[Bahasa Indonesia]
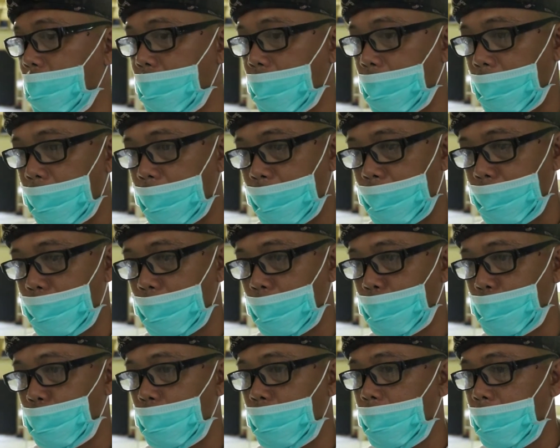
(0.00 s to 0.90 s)
di jalan
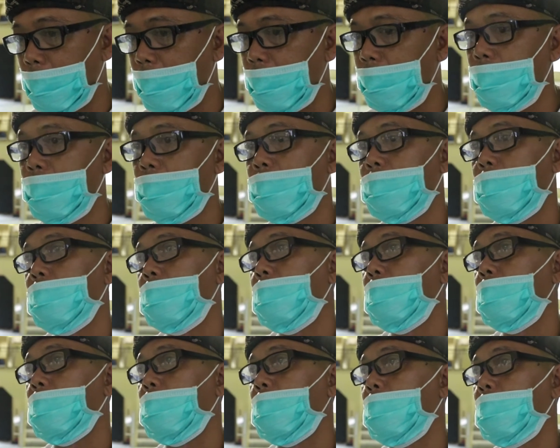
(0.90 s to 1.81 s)
maupun di
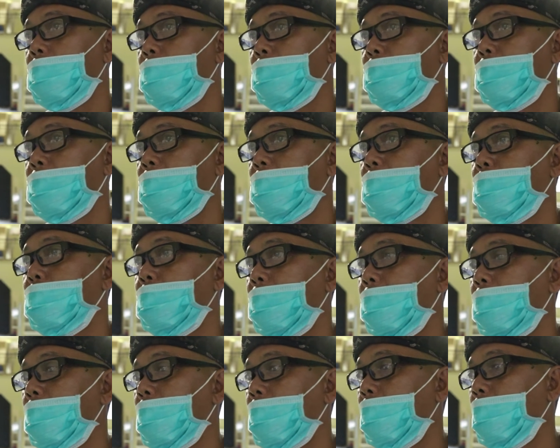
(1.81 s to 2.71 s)
eh,
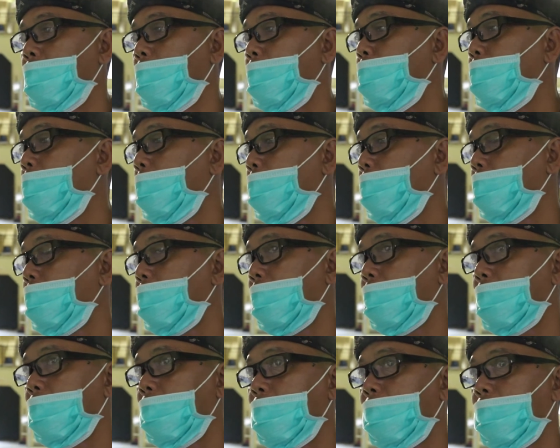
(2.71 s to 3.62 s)
tempat-tempat uh, uh, objek
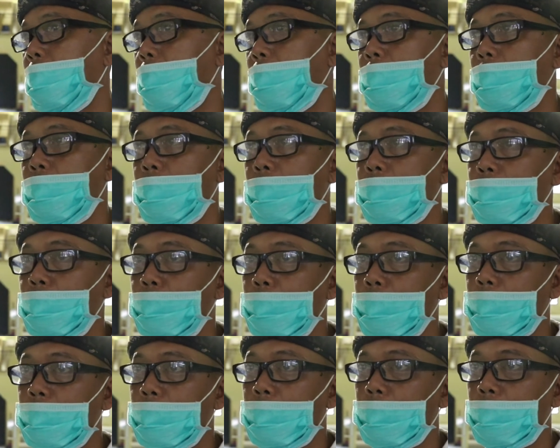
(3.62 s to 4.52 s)
wisata dan
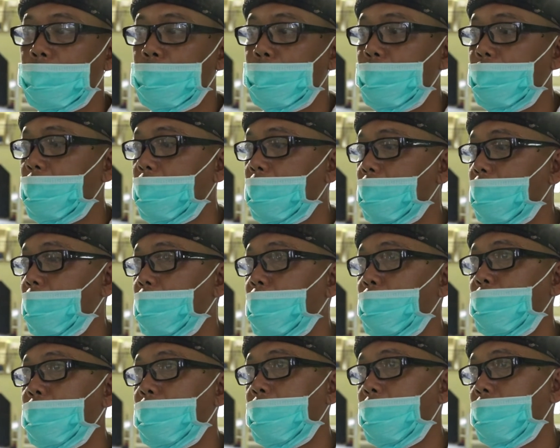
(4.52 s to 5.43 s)

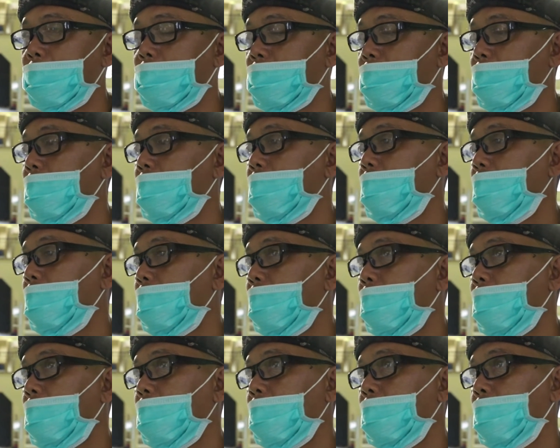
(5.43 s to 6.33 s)
aktivitas-aktivitas
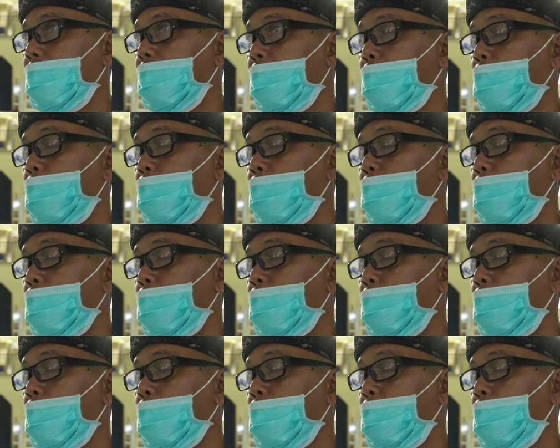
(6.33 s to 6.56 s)
uh,